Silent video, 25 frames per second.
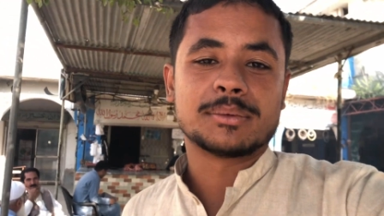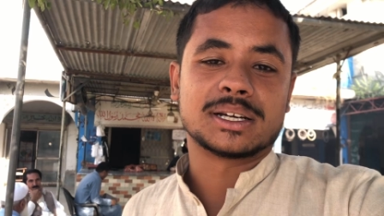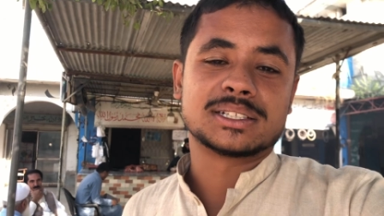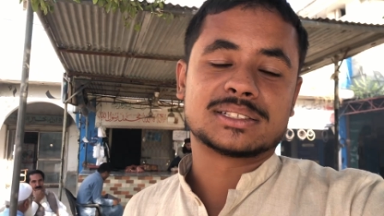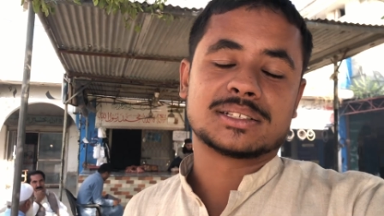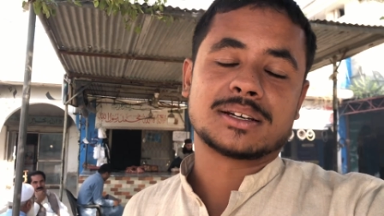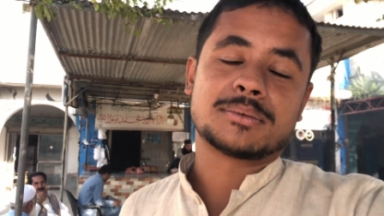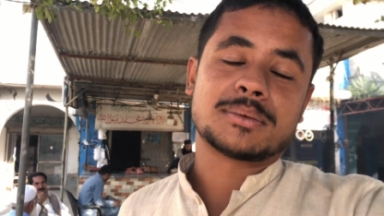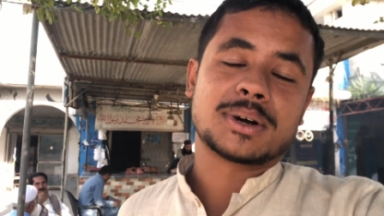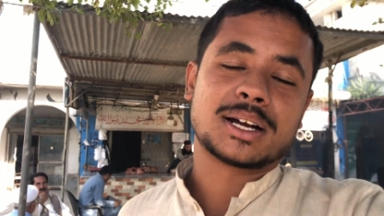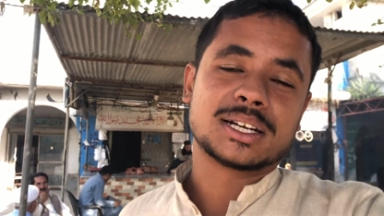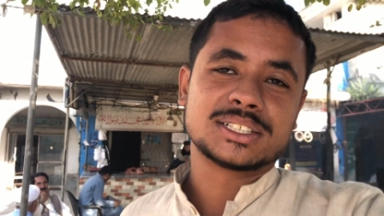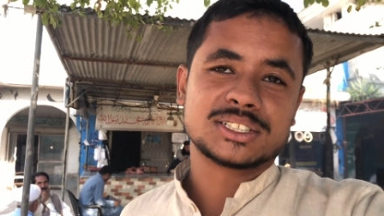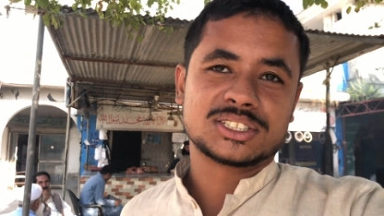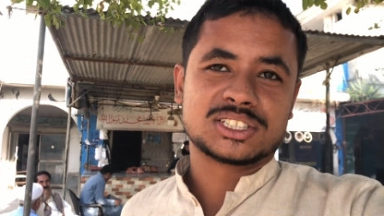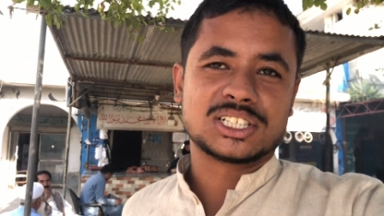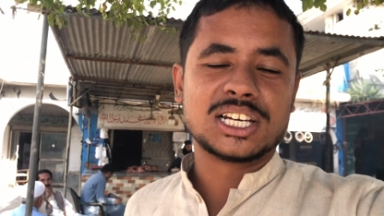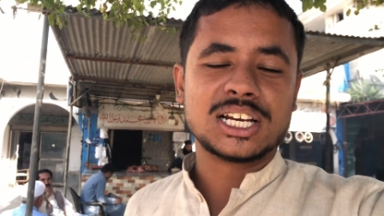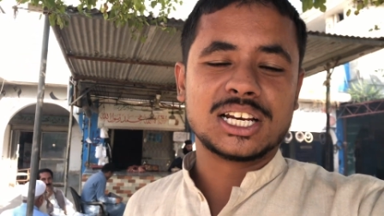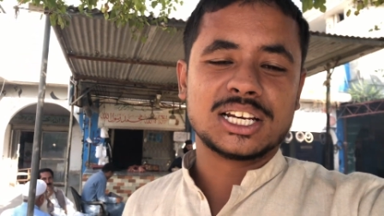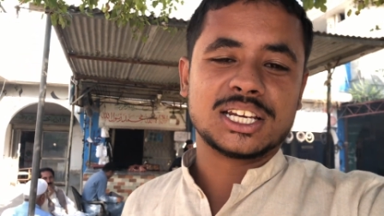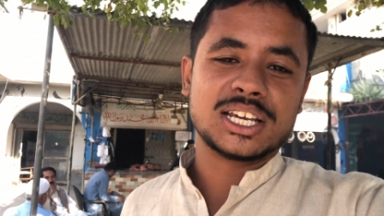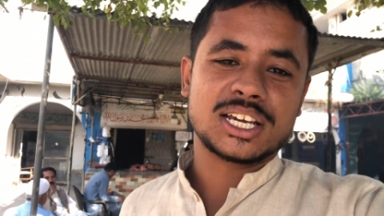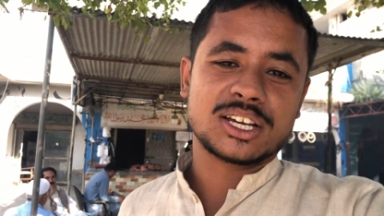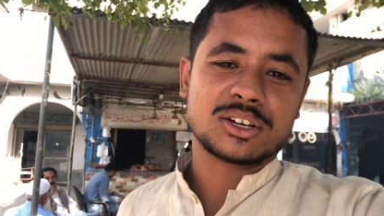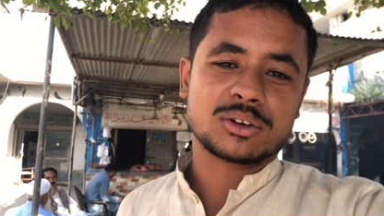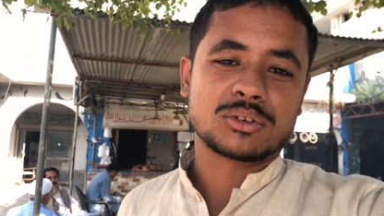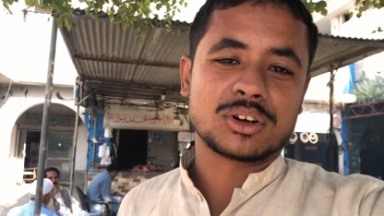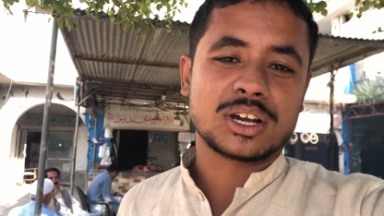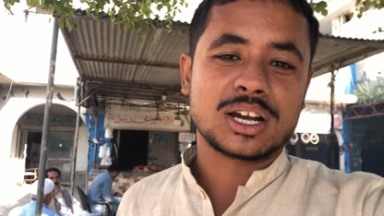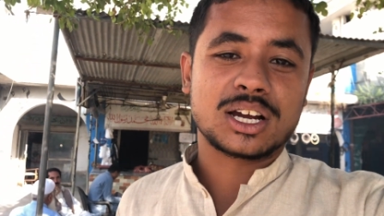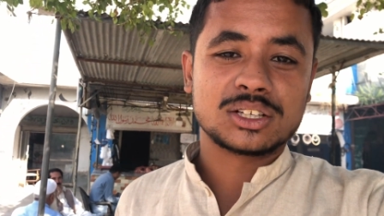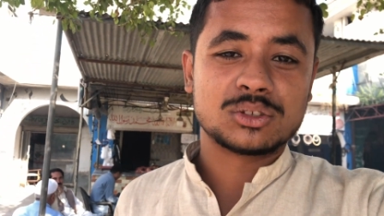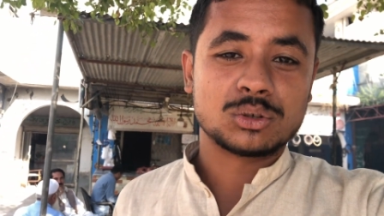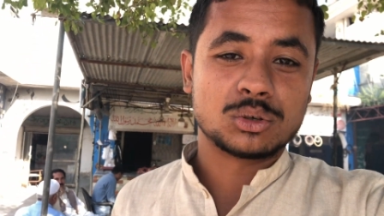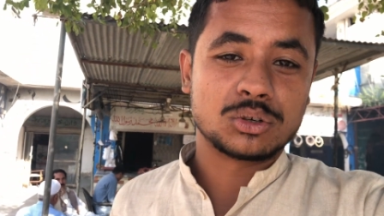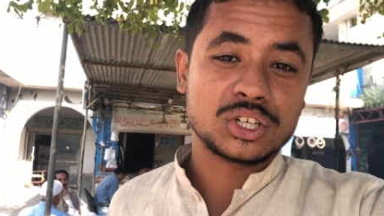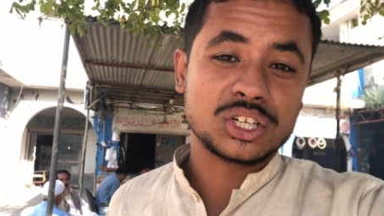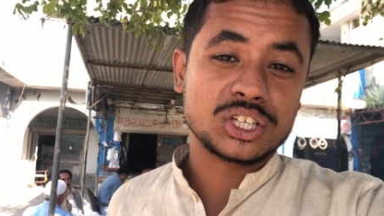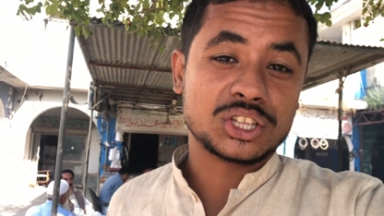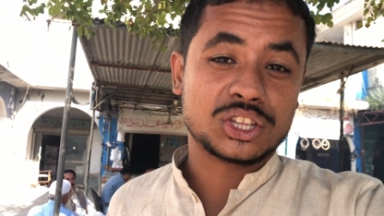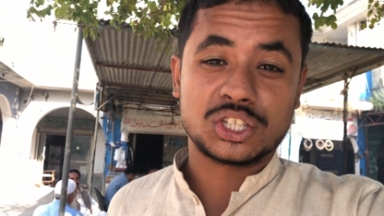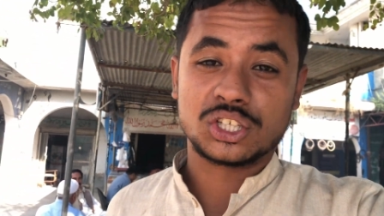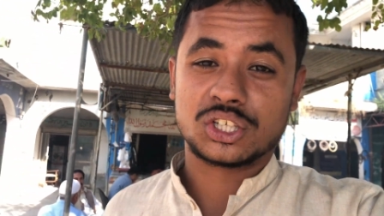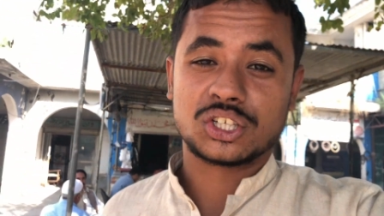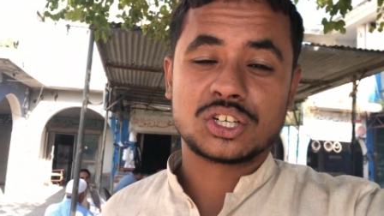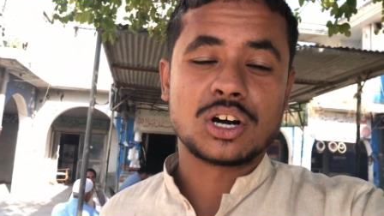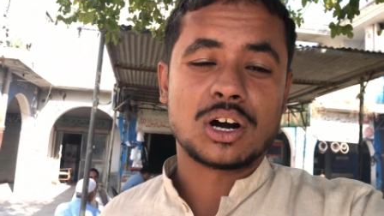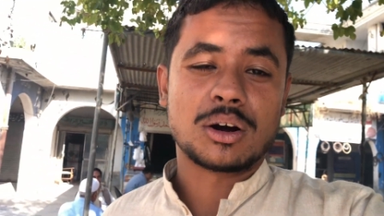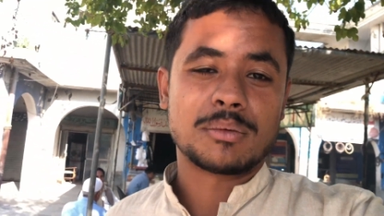भाई साहब आज इसलिए लिया क्योंकि आज होगी
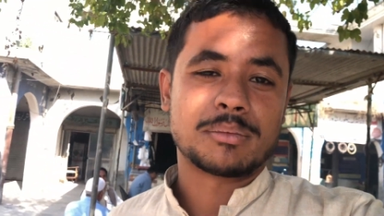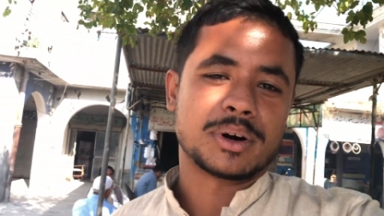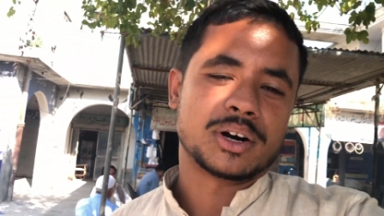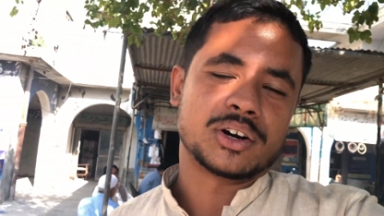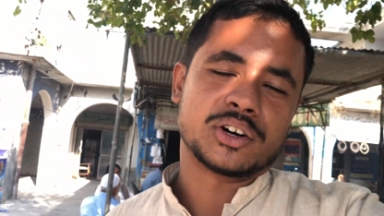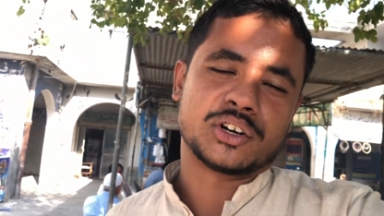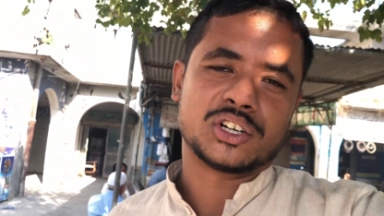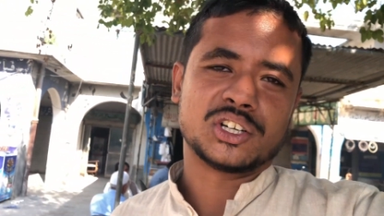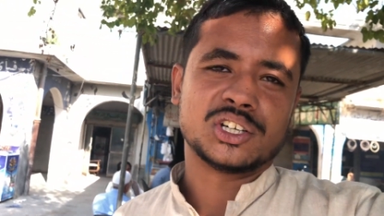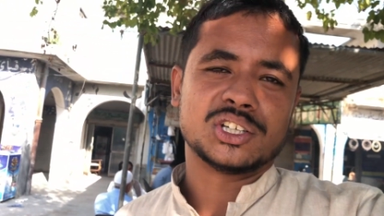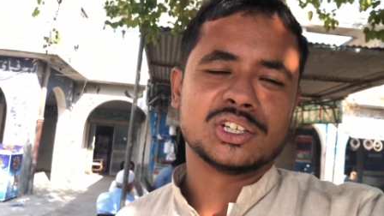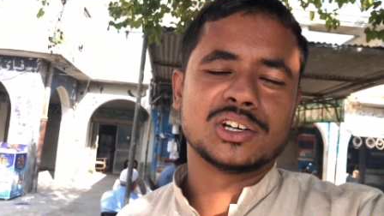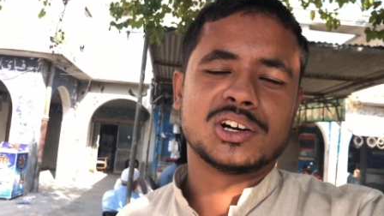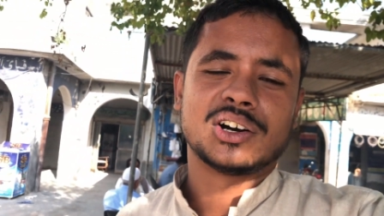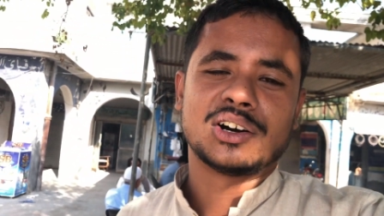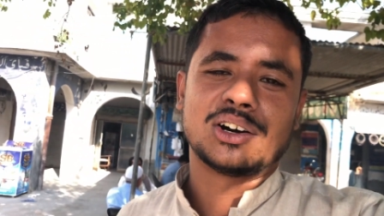तिक्का पार्टी